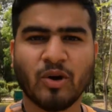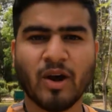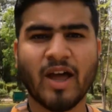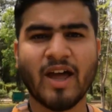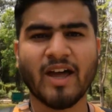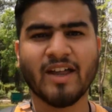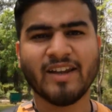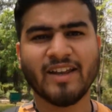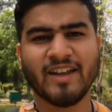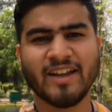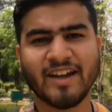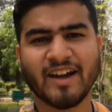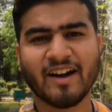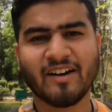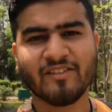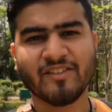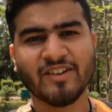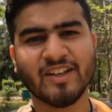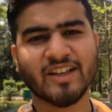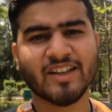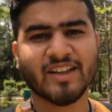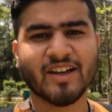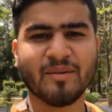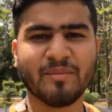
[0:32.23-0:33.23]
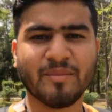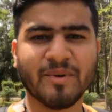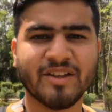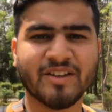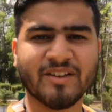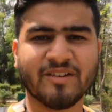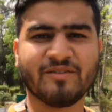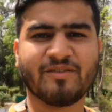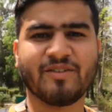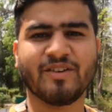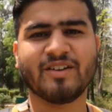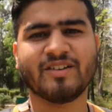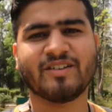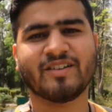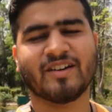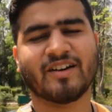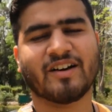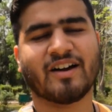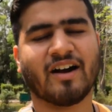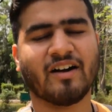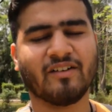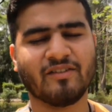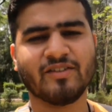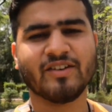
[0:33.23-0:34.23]
तो है ना ये काफ़ी ज़्यादा अमेजिंग
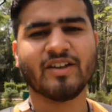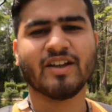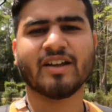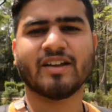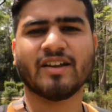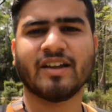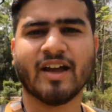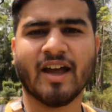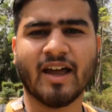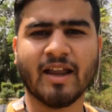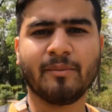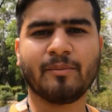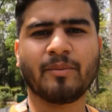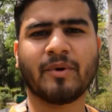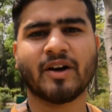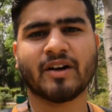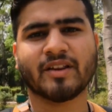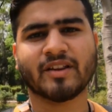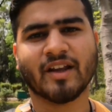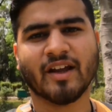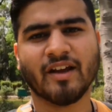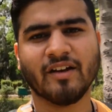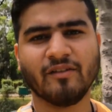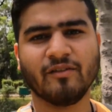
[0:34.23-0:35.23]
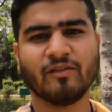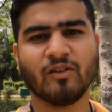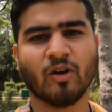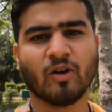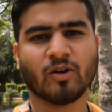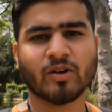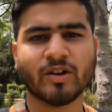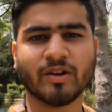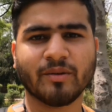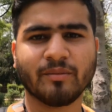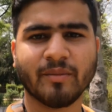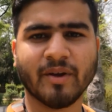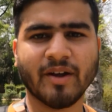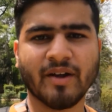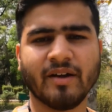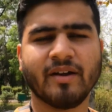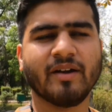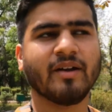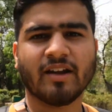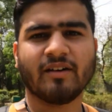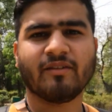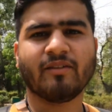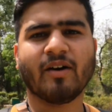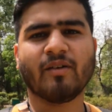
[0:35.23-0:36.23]
फीचर काफ़ी ज़्यादा हेल्प करता है व्लॉगिंग में
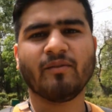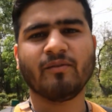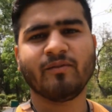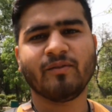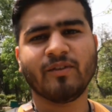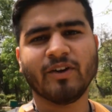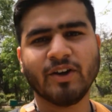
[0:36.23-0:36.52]
के अलावा हम